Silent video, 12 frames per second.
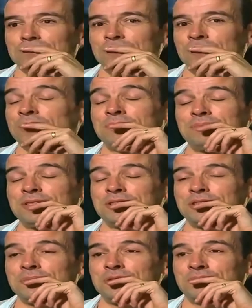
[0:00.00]
Nunca me
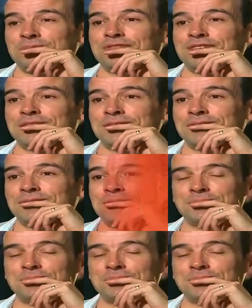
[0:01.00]
pareceu muito perfeita.